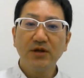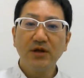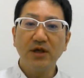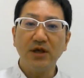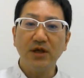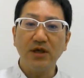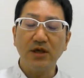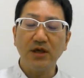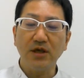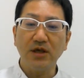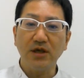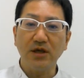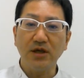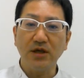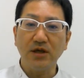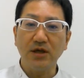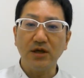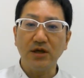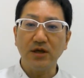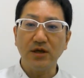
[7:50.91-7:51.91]

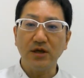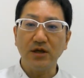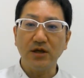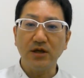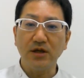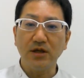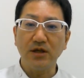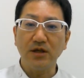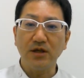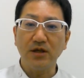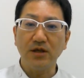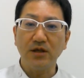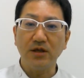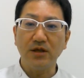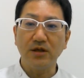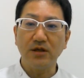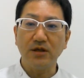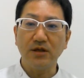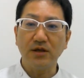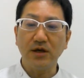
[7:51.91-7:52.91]

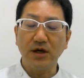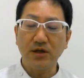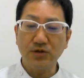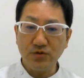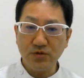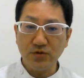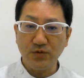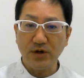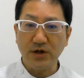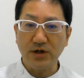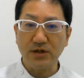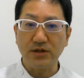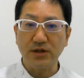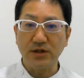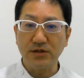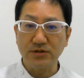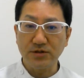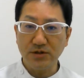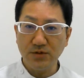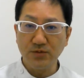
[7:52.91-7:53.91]
えー、後で分かった
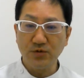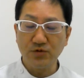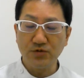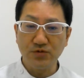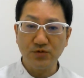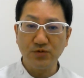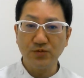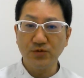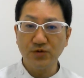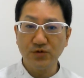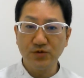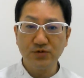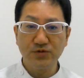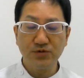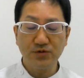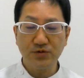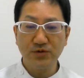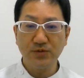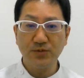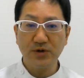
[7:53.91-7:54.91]
んですけども、その、
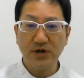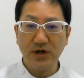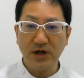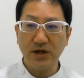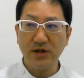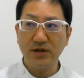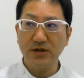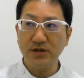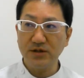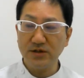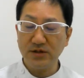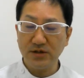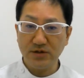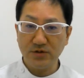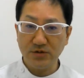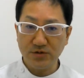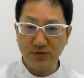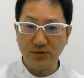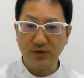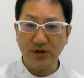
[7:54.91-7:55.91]
それも変え、
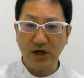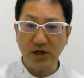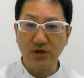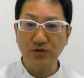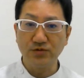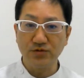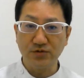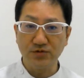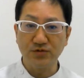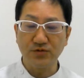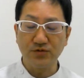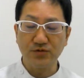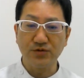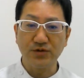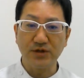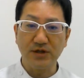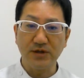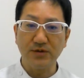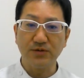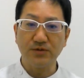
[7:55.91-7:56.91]
どうしても変えようということ
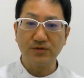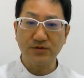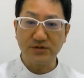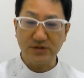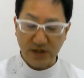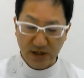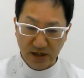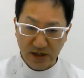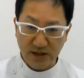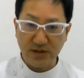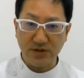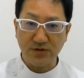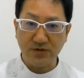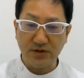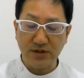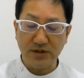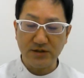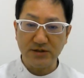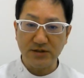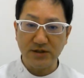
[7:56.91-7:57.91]
で、じゃあっていう
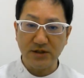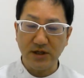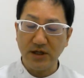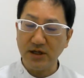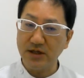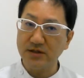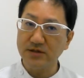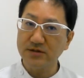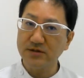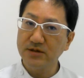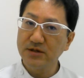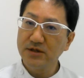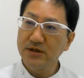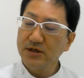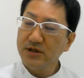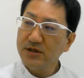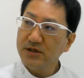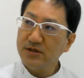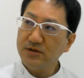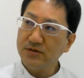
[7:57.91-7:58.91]
私な、あ、
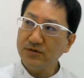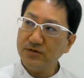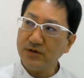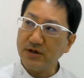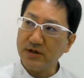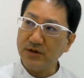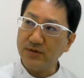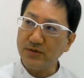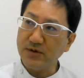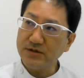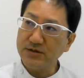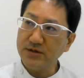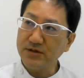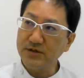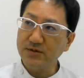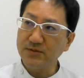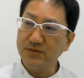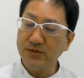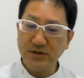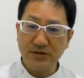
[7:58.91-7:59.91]
ていうか忘れ、
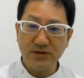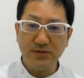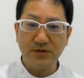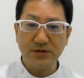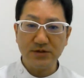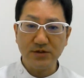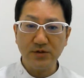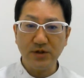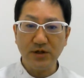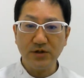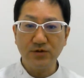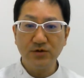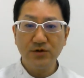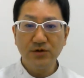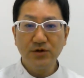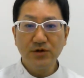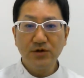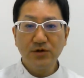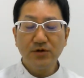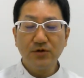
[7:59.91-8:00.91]
忘れましたけど、あの、
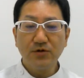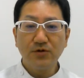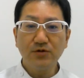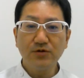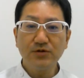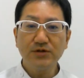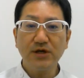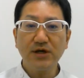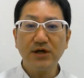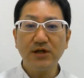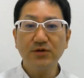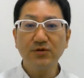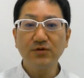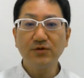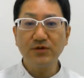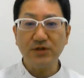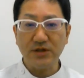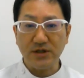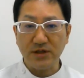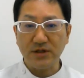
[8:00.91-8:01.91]
大阪の
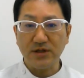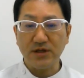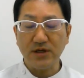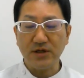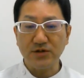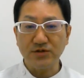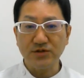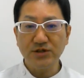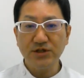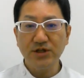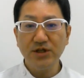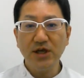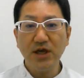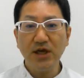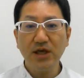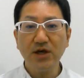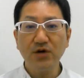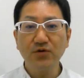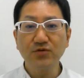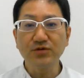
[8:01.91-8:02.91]
方に知り合
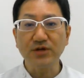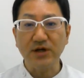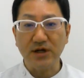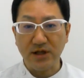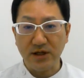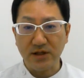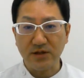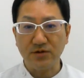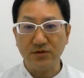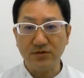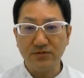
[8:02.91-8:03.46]
いがおるから、と